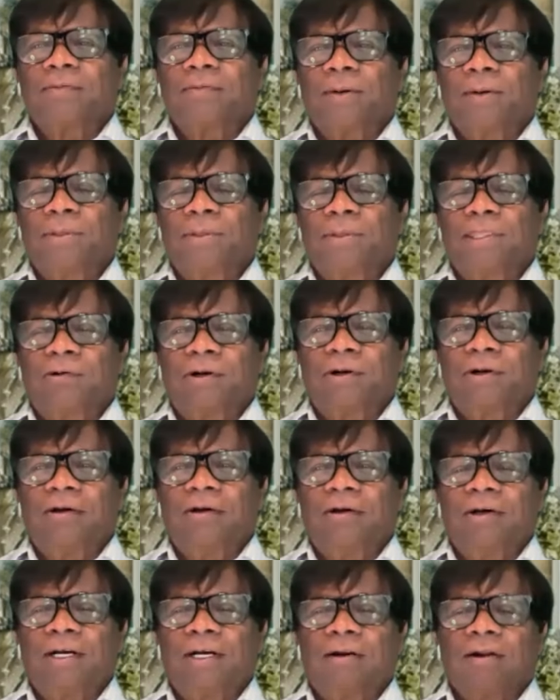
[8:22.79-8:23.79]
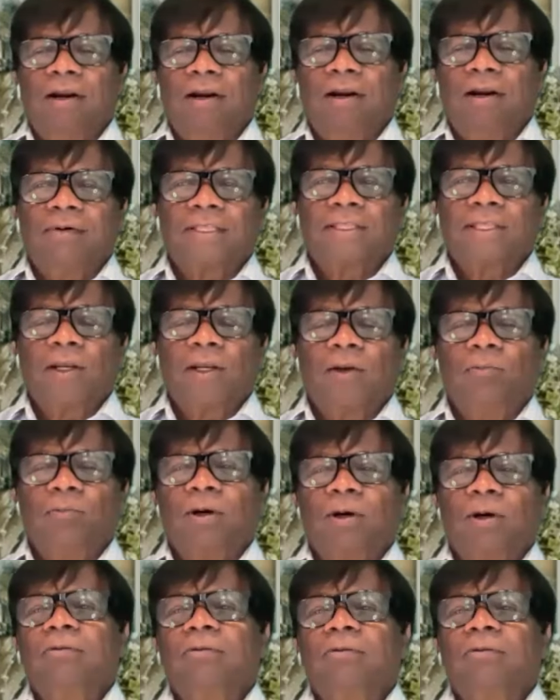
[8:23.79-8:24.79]
தப்பி தவறிய வென்றால் அவர் தன்
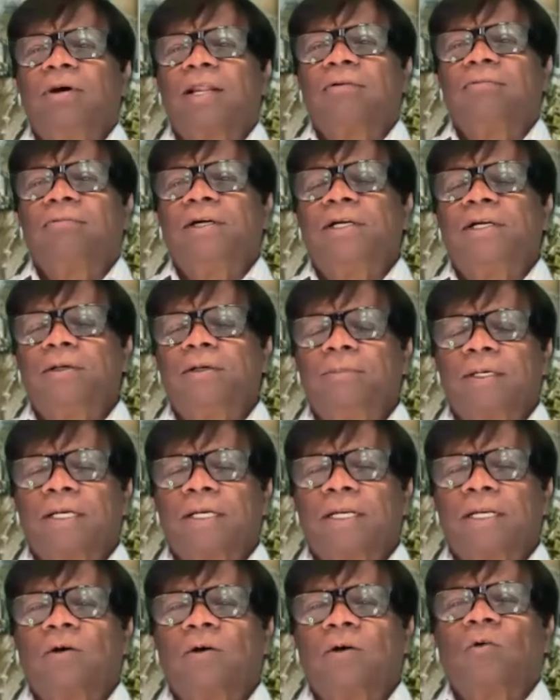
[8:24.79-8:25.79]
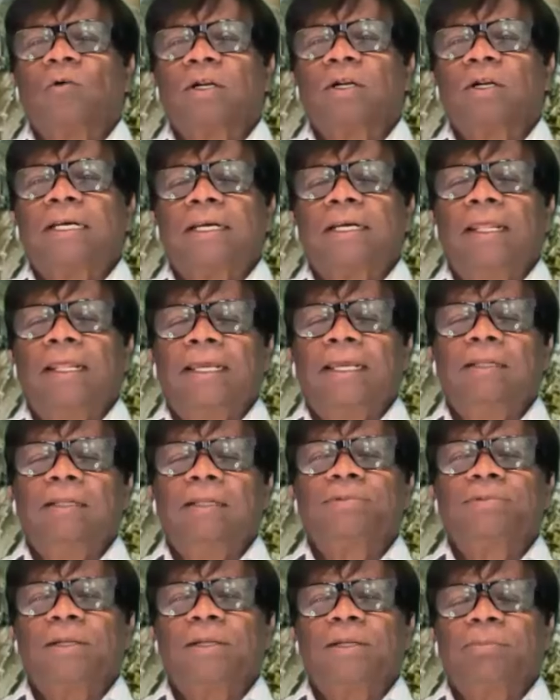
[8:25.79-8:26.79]
பக்கம் பெற வேண்டும் என்ற
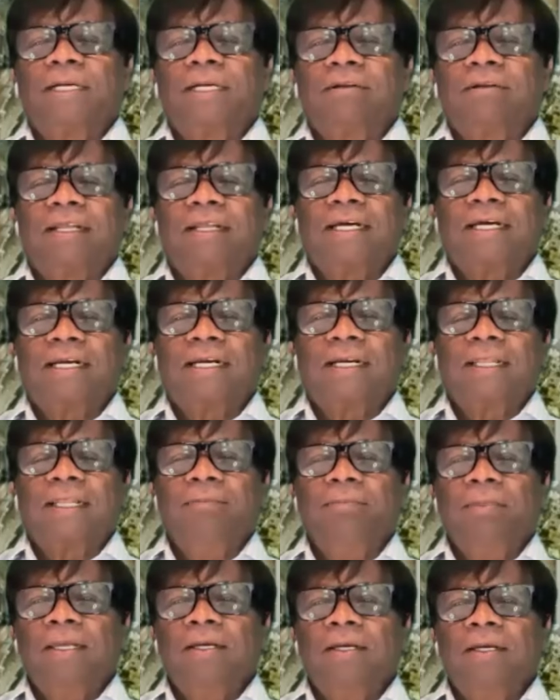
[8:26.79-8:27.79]
நிலையிலும் செயற்பட்டு வருகின்றது